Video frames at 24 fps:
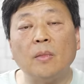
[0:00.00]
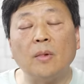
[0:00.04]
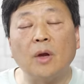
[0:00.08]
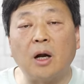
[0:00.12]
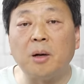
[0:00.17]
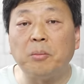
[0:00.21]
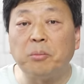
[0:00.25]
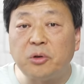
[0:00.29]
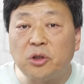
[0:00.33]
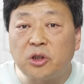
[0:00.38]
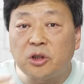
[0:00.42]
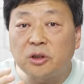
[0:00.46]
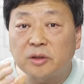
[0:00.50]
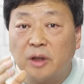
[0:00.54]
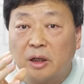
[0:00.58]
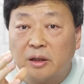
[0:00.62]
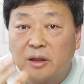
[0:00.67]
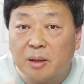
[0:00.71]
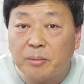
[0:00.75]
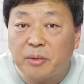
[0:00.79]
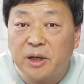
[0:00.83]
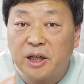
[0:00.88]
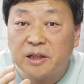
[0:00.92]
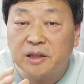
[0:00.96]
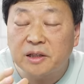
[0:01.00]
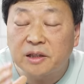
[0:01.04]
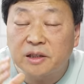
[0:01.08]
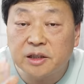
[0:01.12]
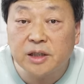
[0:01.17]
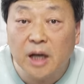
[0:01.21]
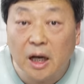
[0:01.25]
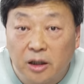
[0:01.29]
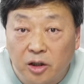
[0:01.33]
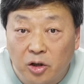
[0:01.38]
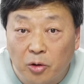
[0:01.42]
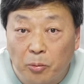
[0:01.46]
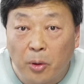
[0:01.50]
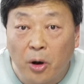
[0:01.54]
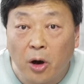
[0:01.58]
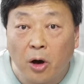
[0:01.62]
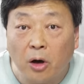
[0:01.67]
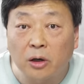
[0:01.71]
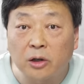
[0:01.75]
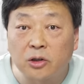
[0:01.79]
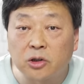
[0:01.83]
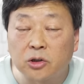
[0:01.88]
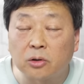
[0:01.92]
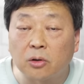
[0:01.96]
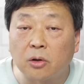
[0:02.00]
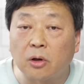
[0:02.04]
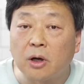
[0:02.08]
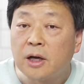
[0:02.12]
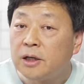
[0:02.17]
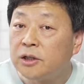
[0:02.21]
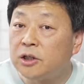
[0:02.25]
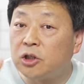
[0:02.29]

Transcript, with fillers: 而不是当他们已经吓得要跑了之后，